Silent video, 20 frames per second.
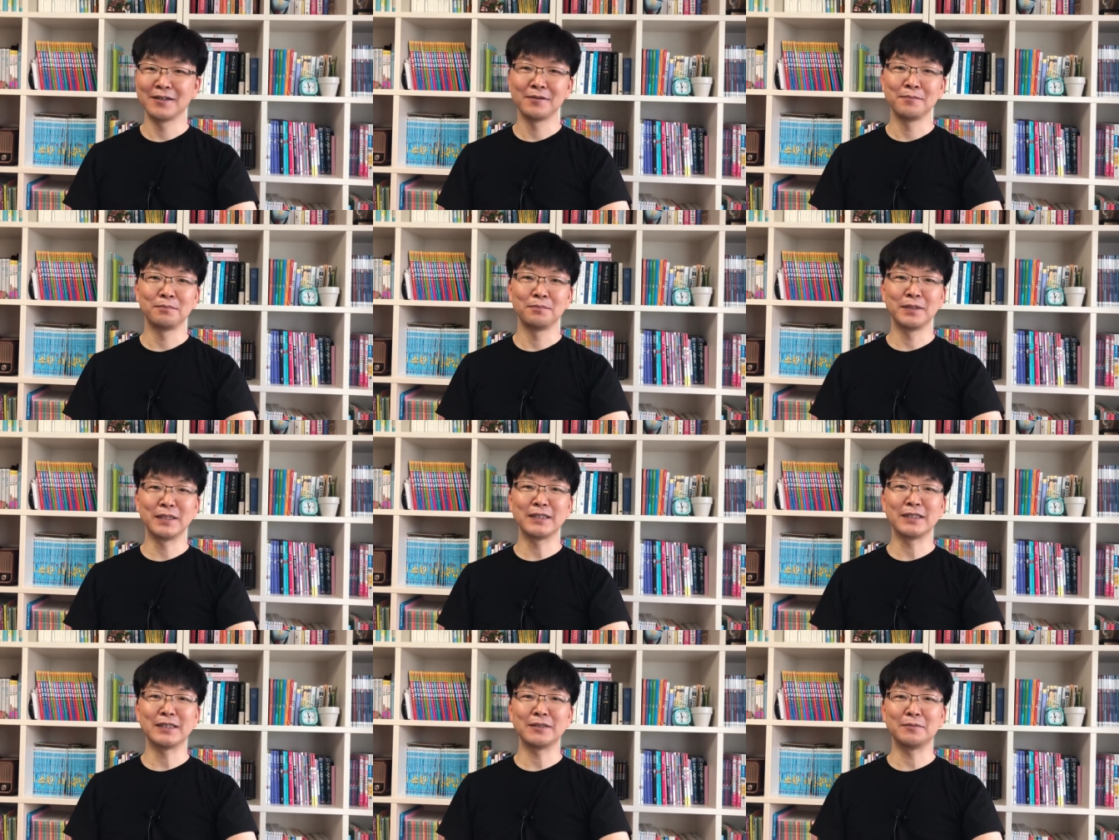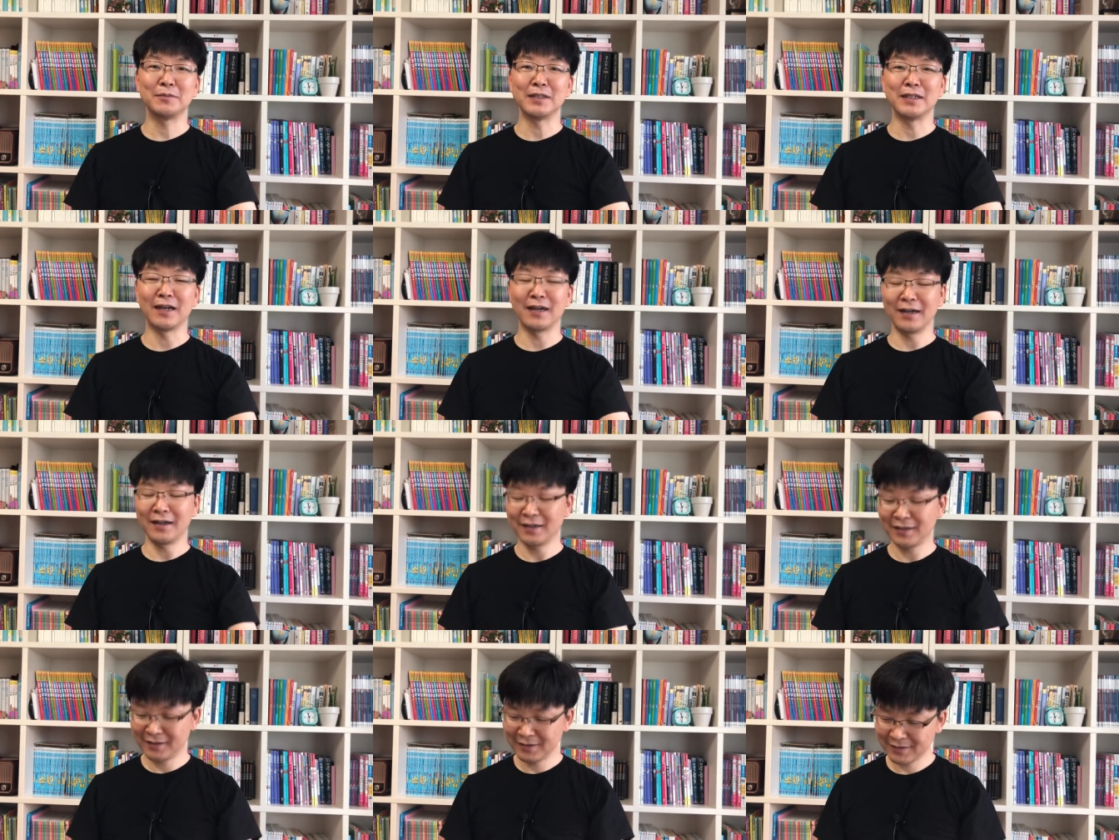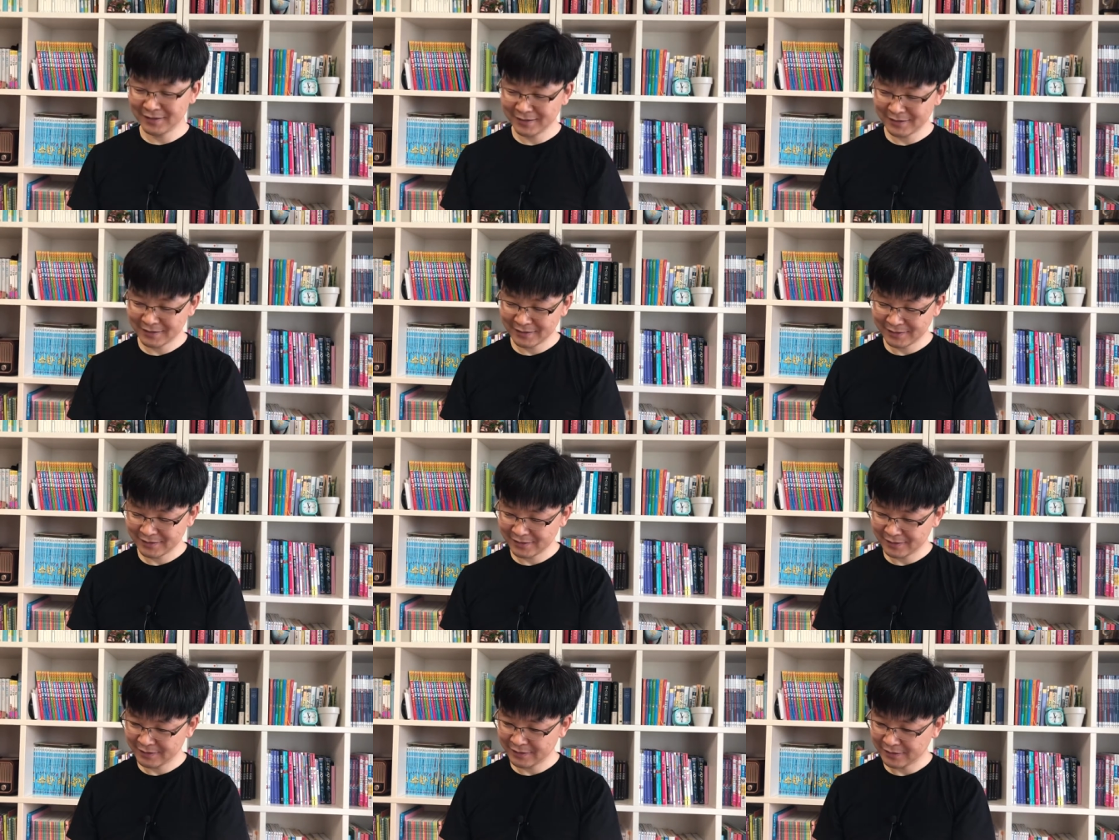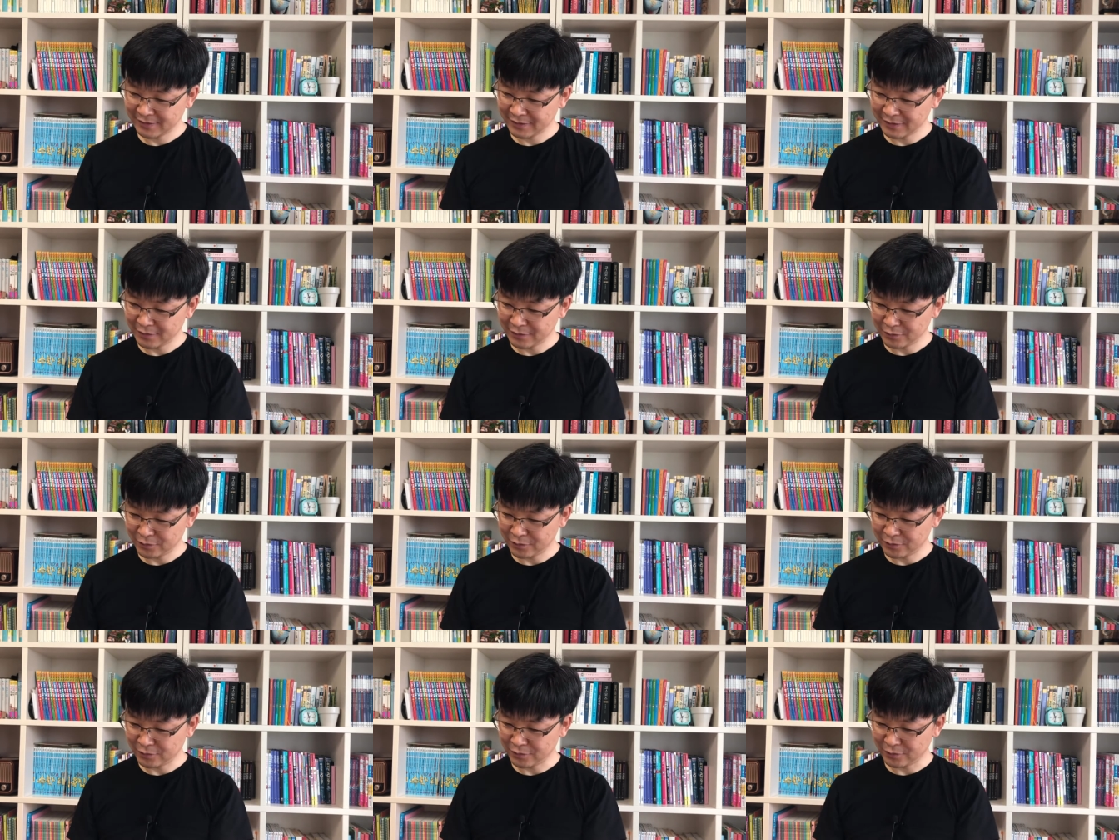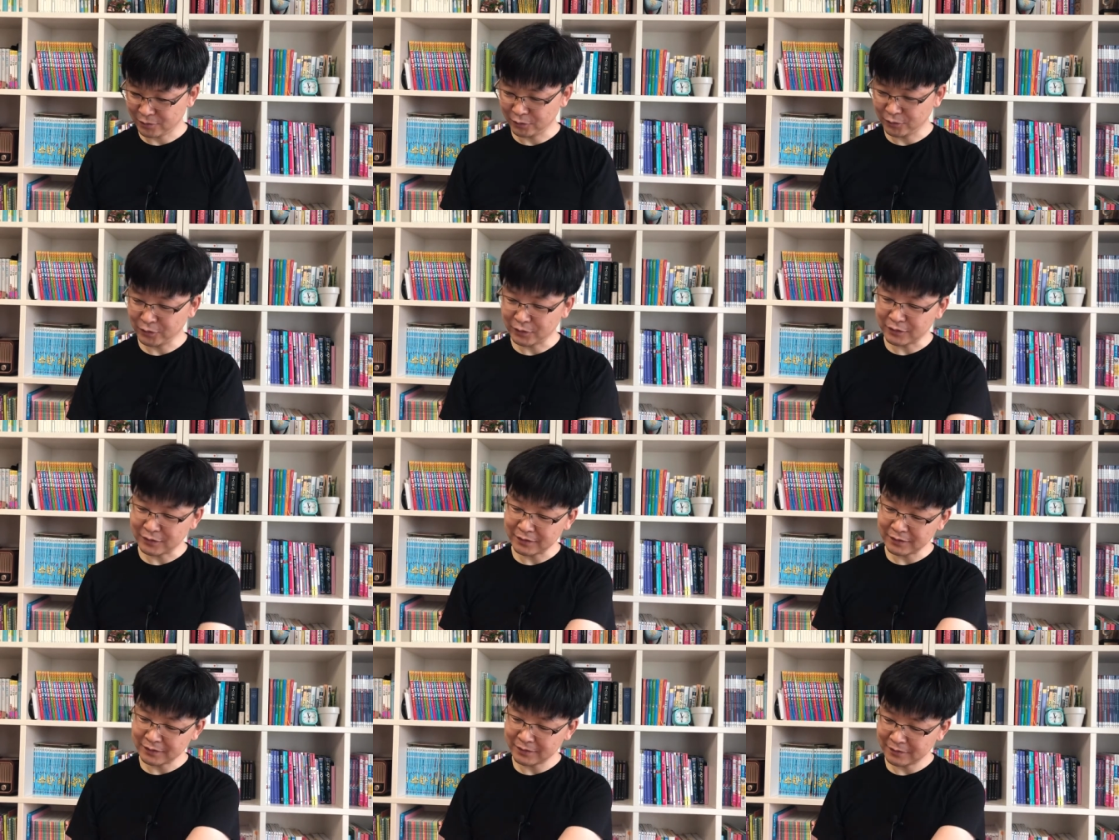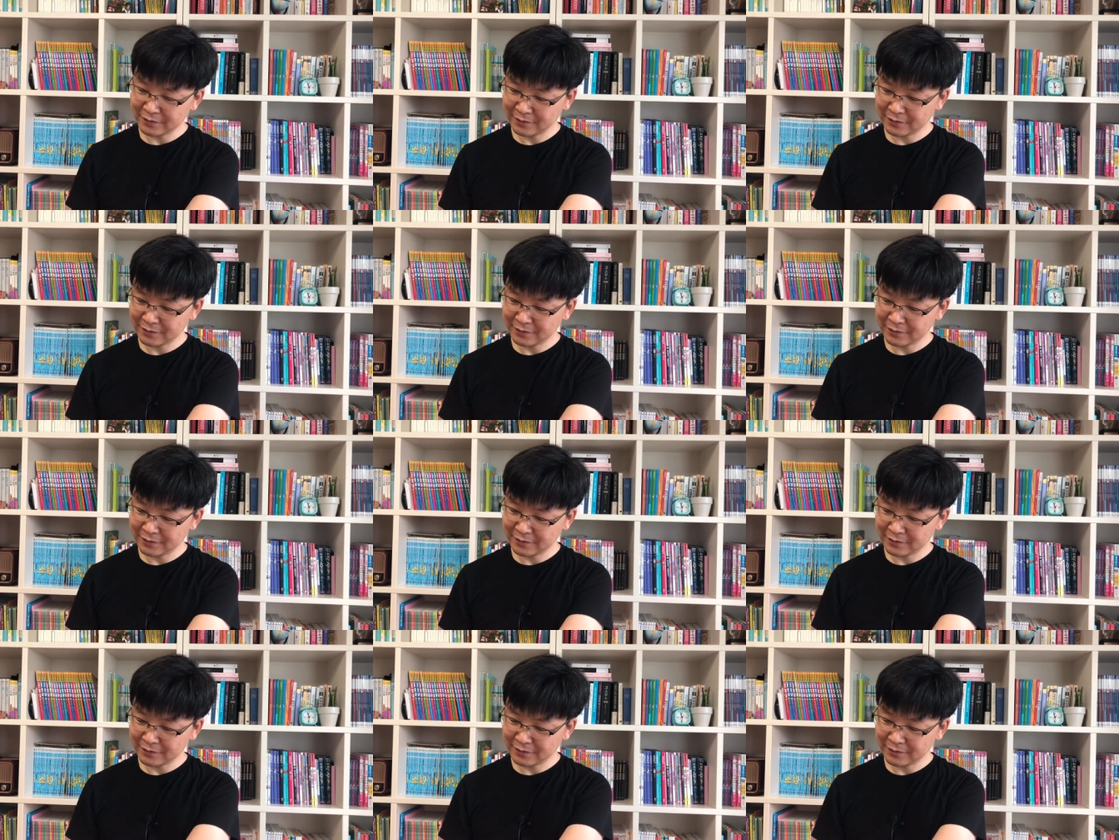피치입니다. 오늘은